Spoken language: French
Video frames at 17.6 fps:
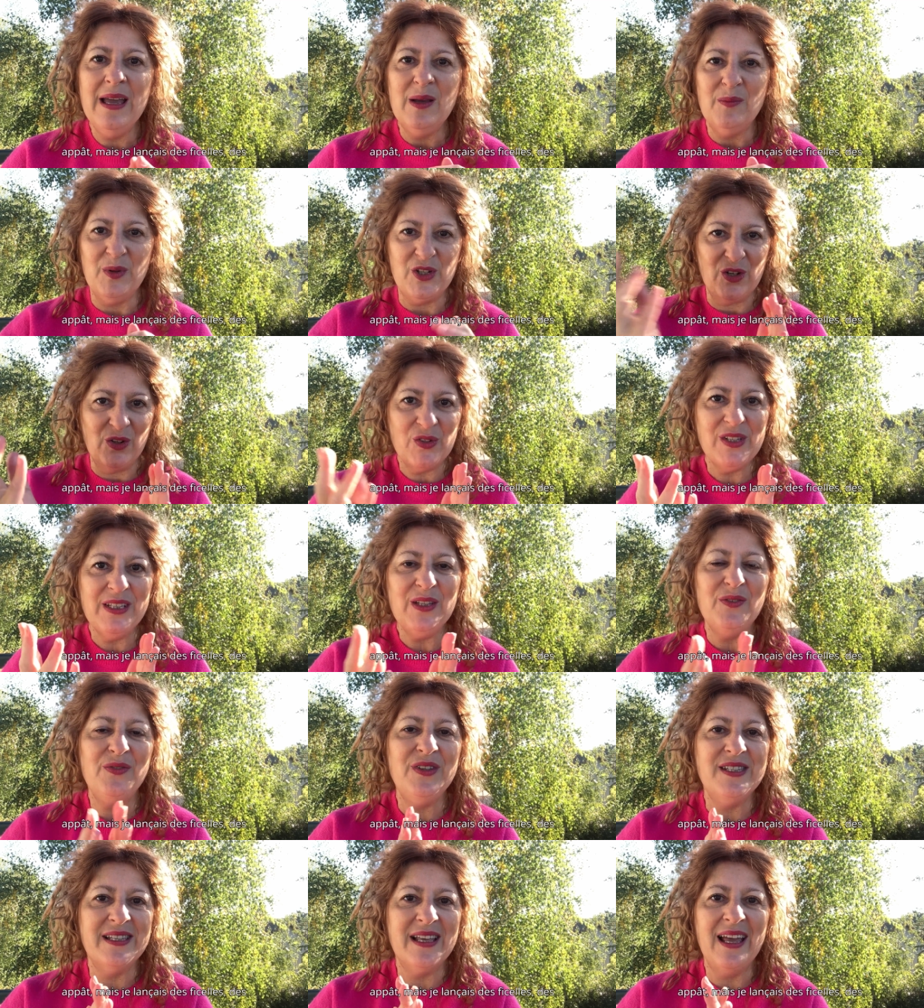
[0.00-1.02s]
mais je lançais des
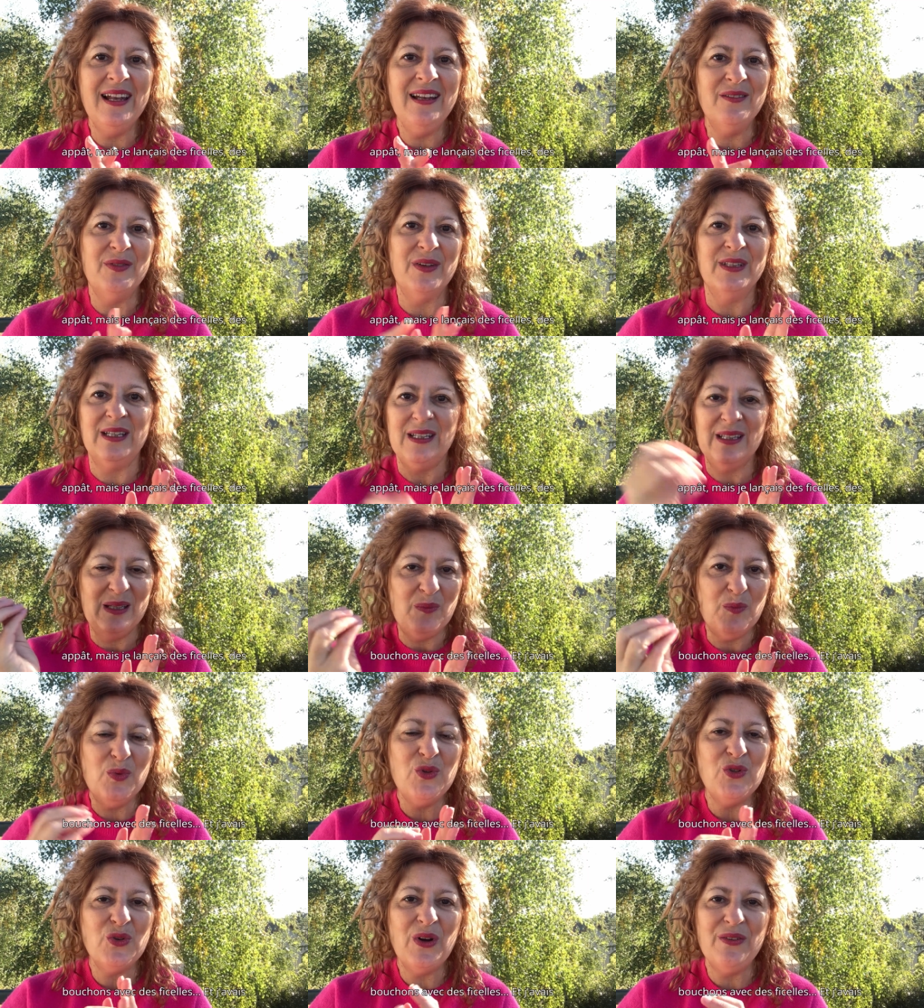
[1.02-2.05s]
ficelles, enfin des, des
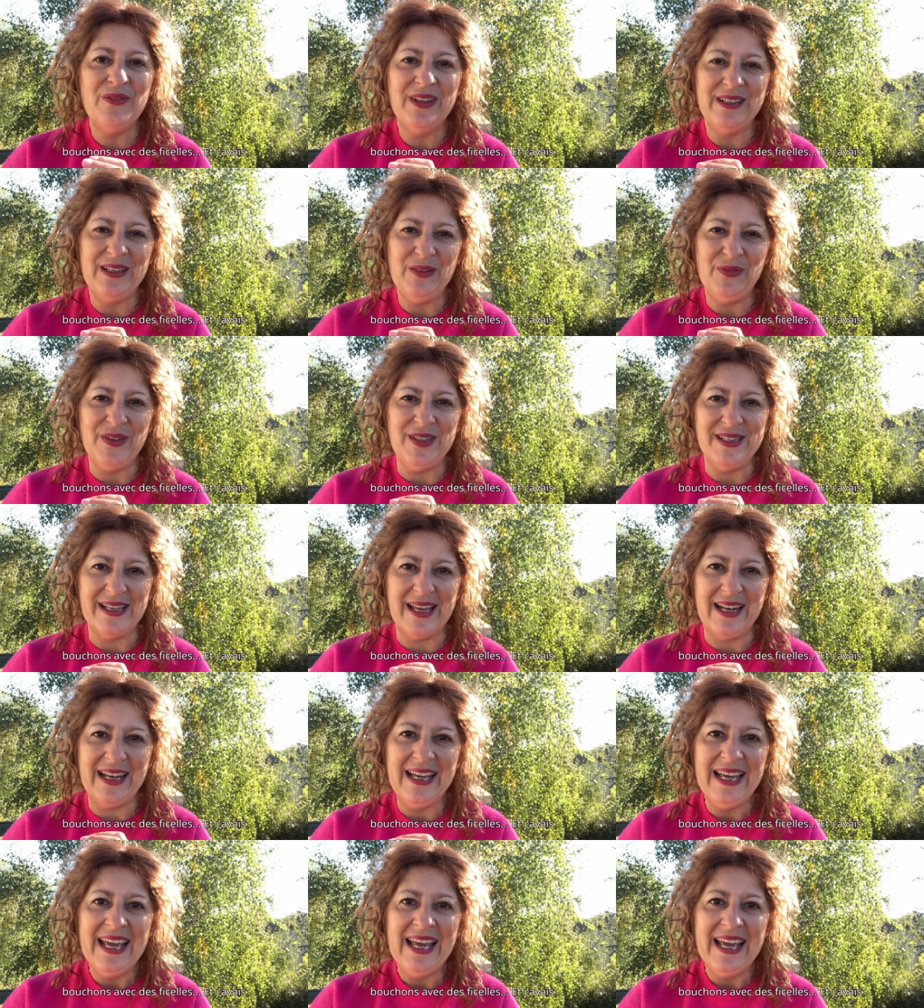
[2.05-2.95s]
bouchons avec des ficelles.